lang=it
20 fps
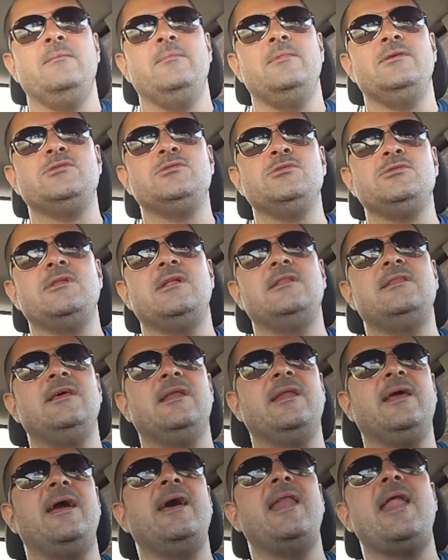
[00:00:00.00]
mi sono stati
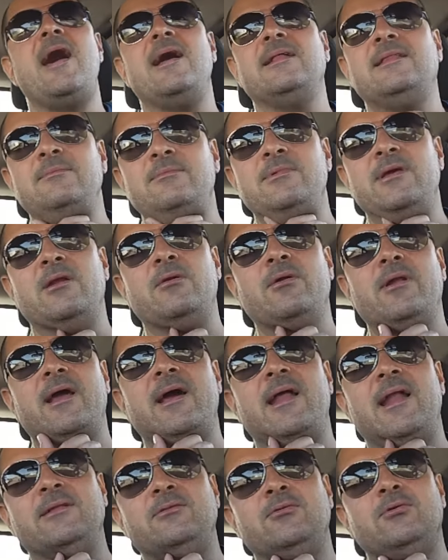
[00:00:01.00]
regalati, mi hanno
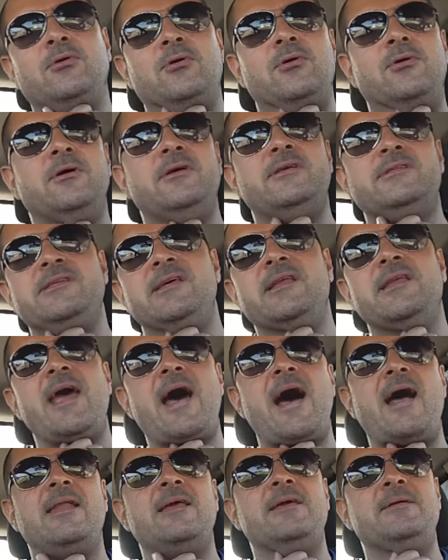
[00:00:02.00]
regalato i
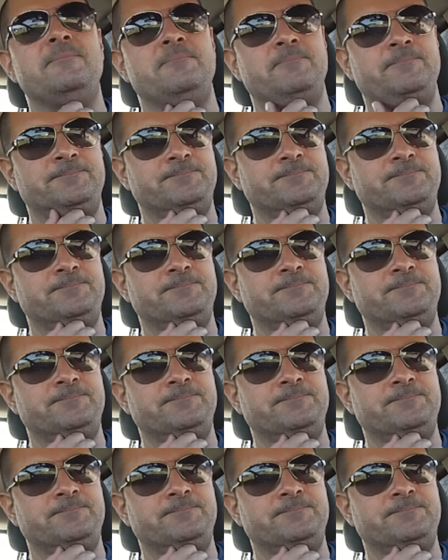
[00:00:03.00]
seriali,